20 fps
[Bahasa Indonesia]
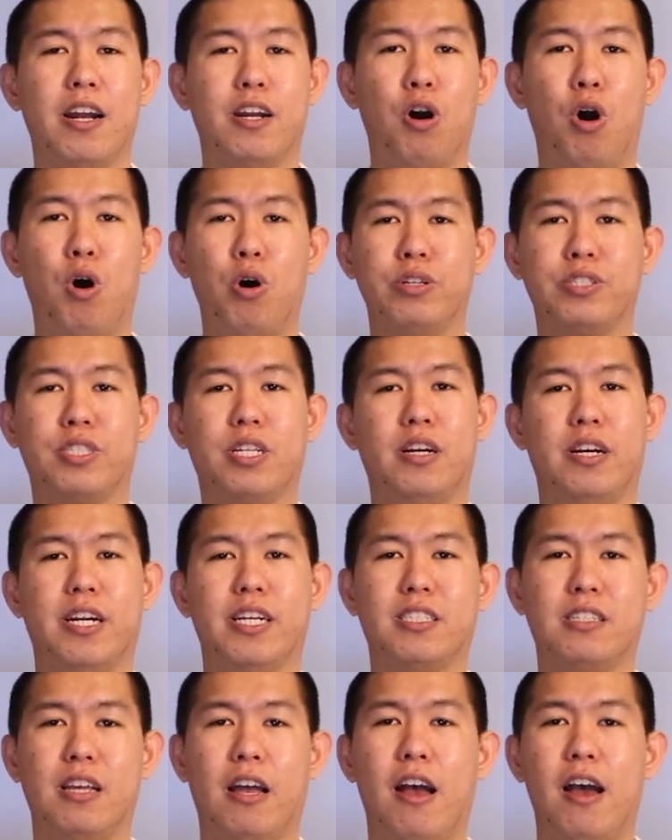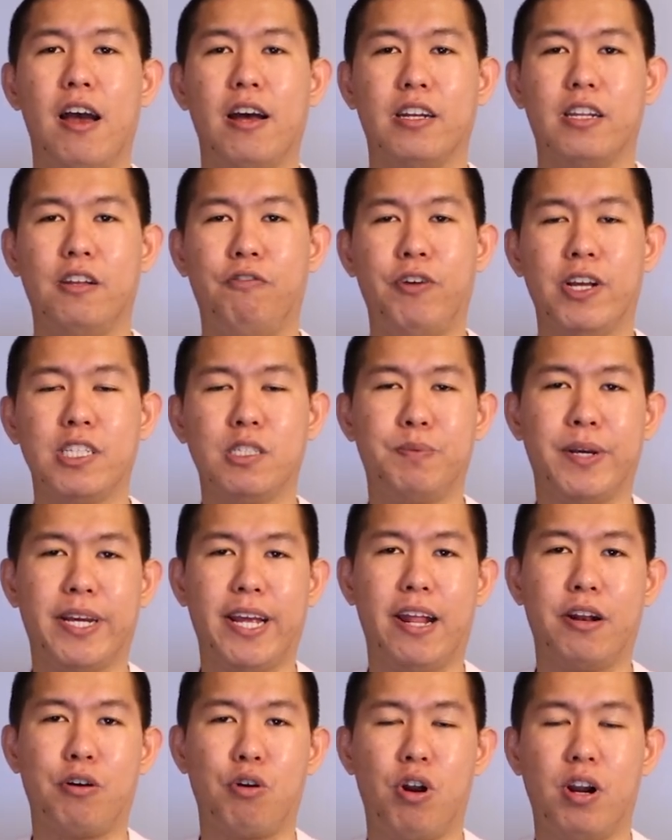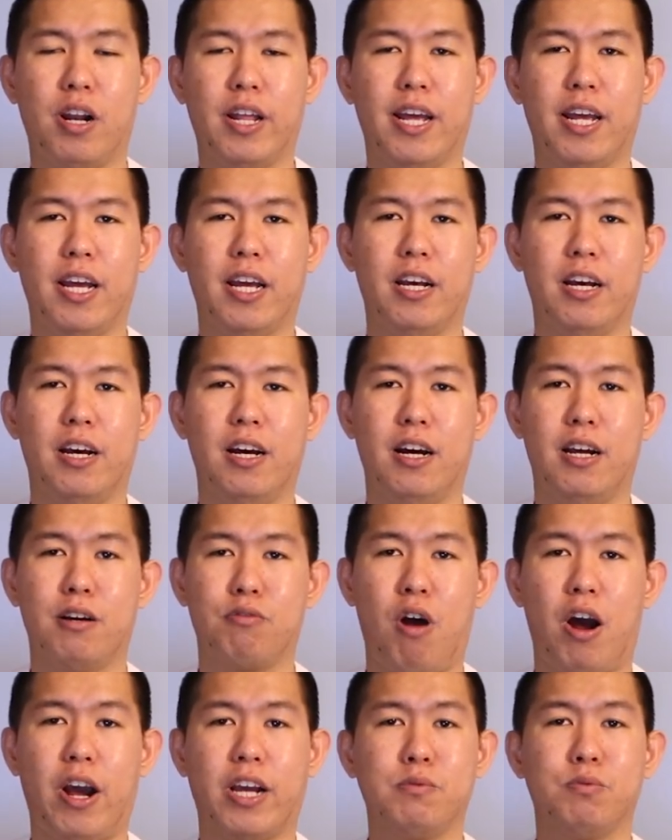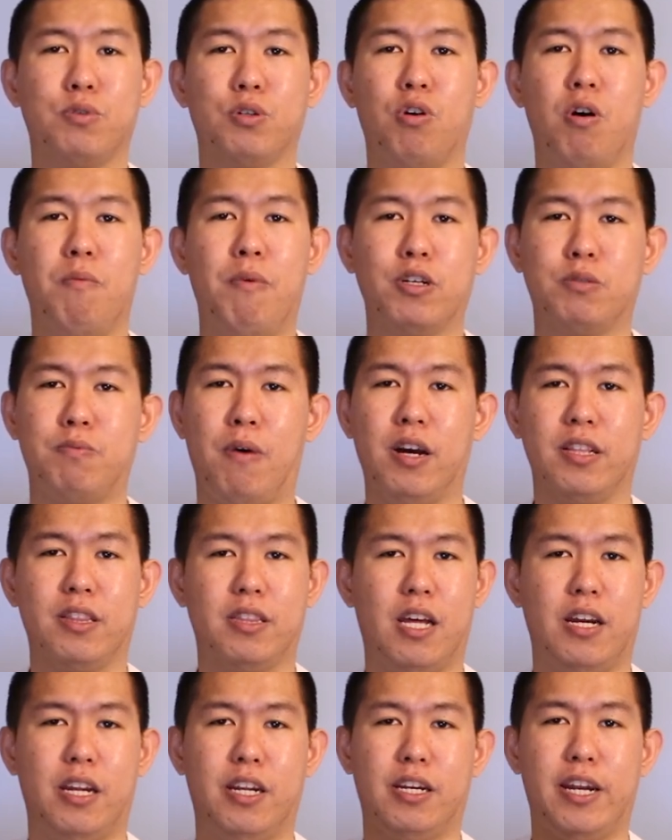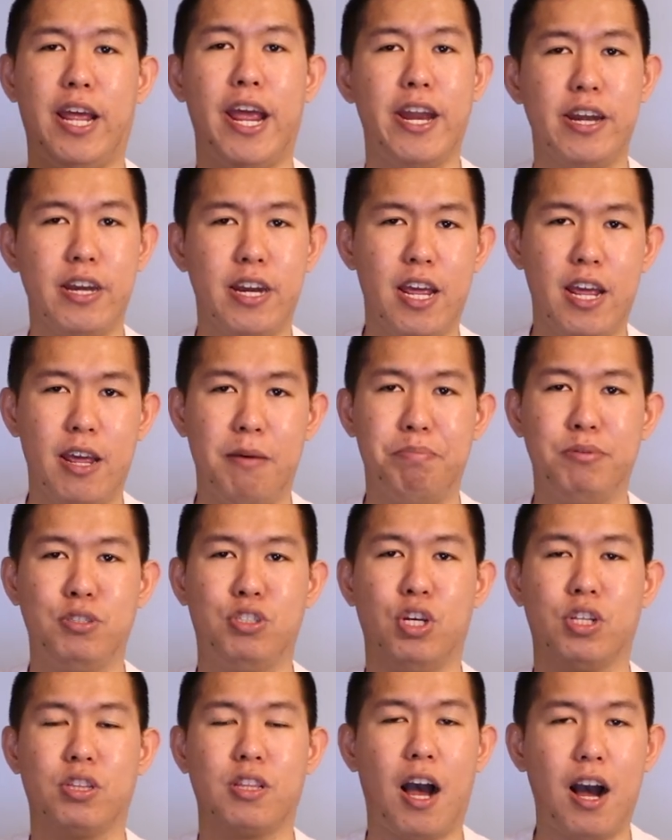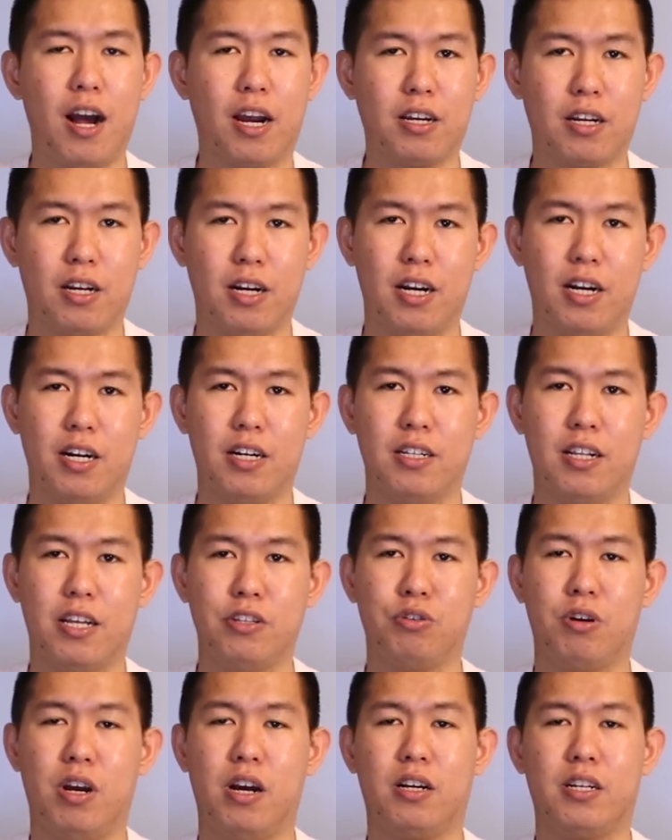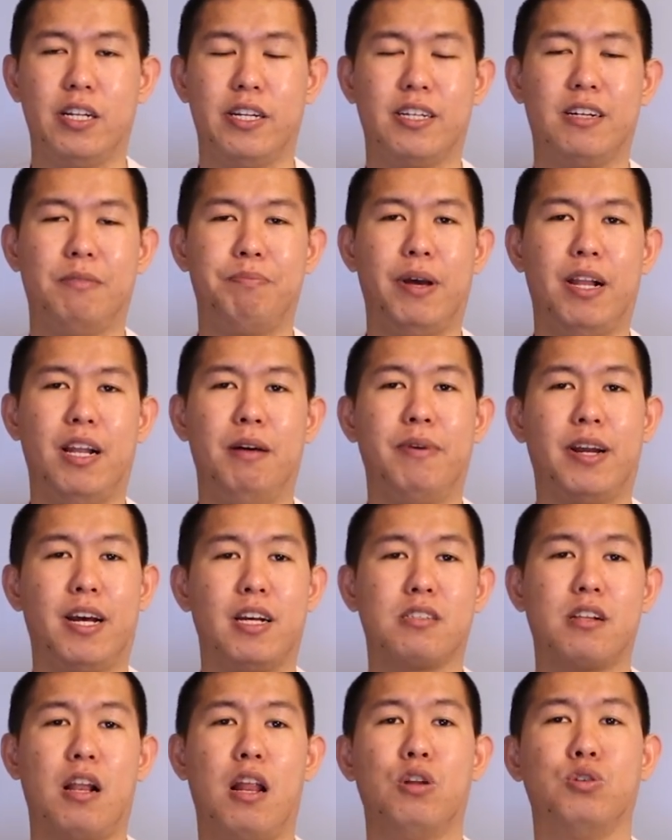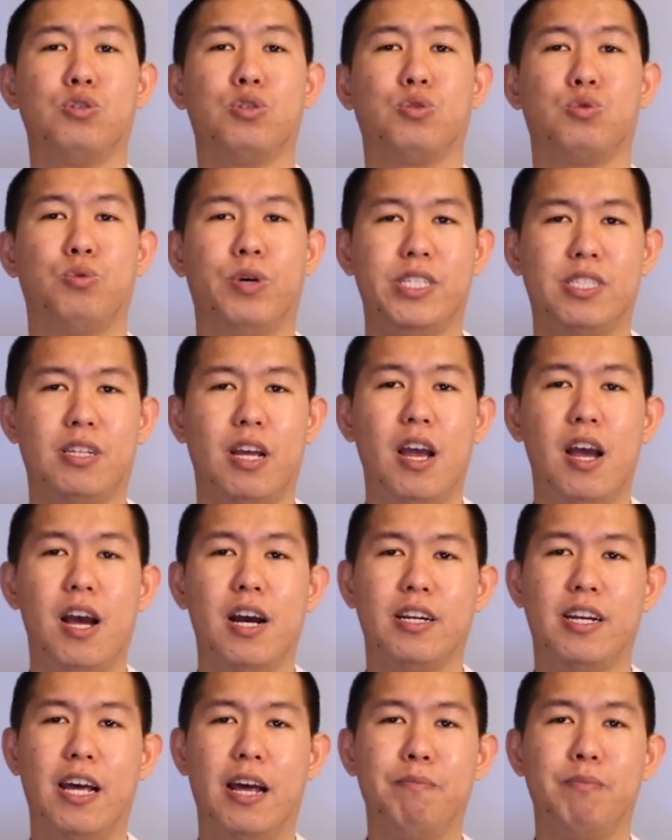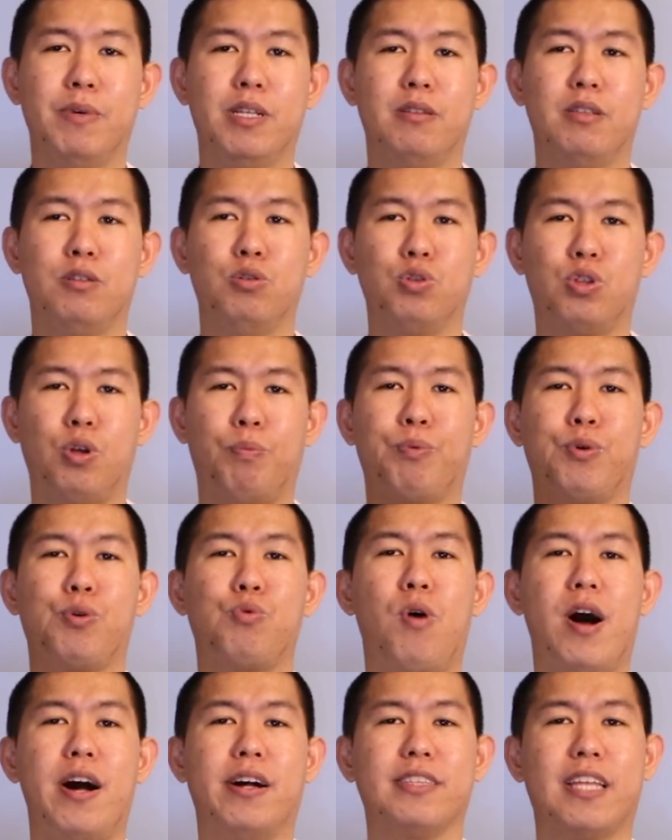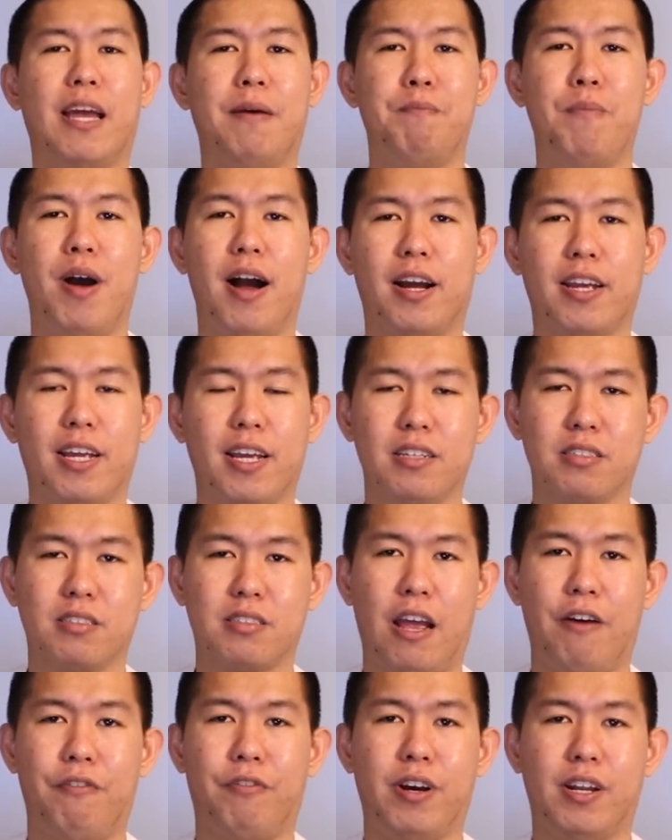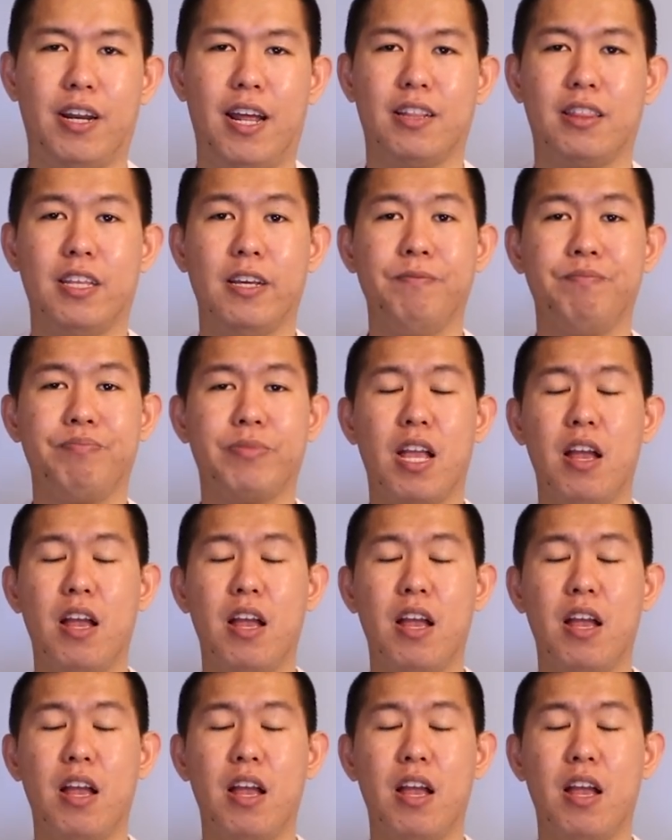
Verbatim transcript: the whole series defense pick and roll oleh uh, eh, Rockets menurut gue bagus banget dari Nene, PJ Tucker dan juga Clint Capella mereka selalu switch dan menutup ruang tembaknya Steph Curry I think